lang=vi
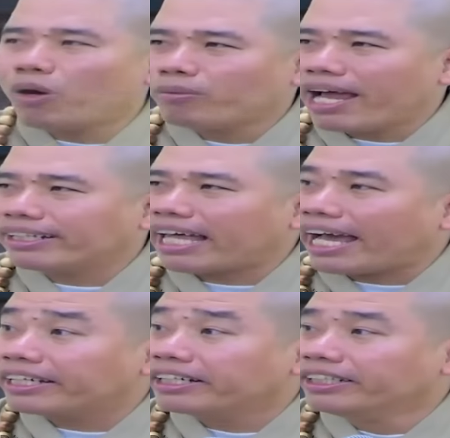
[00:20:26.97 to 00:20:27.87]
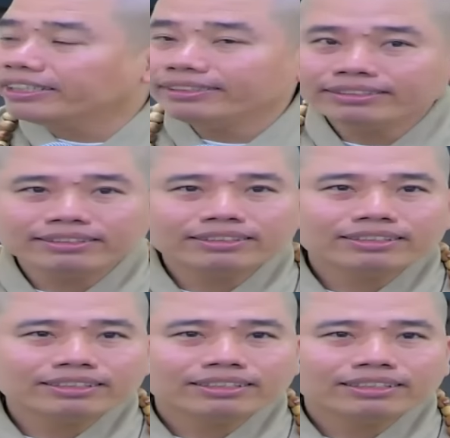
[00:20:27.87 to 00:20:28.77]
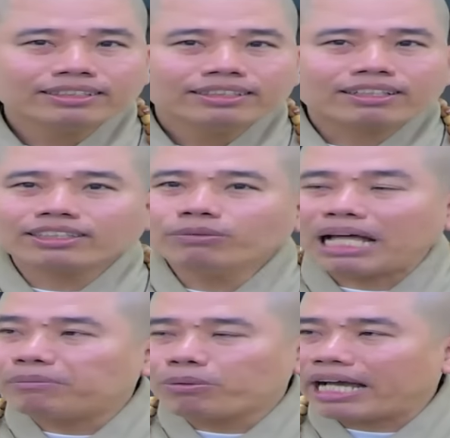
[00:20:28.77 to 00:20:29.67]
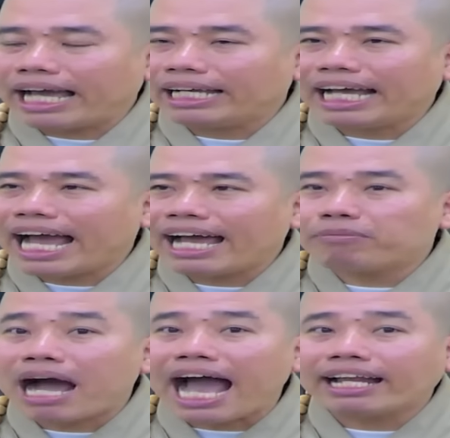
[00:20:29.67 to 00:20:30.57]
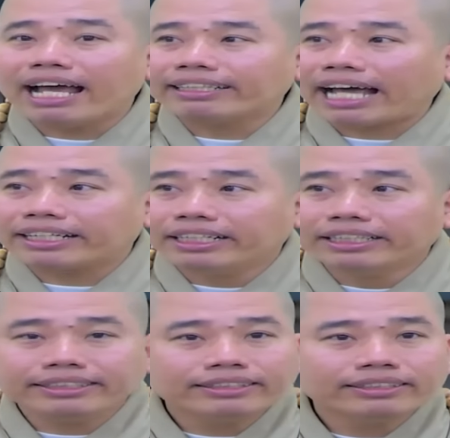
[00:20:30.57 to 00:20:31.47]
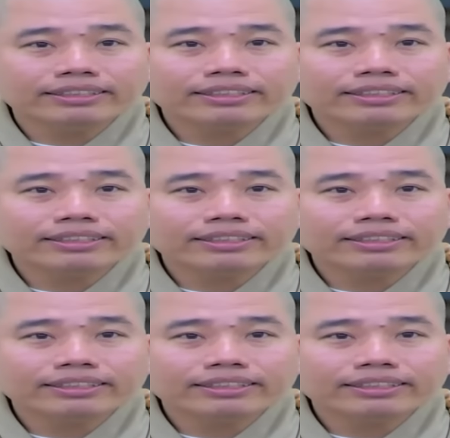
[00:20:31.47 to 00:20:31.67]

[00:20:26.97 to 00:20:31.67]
được một đề tài cười còn chúng ta một ngày ra ba đề tài cười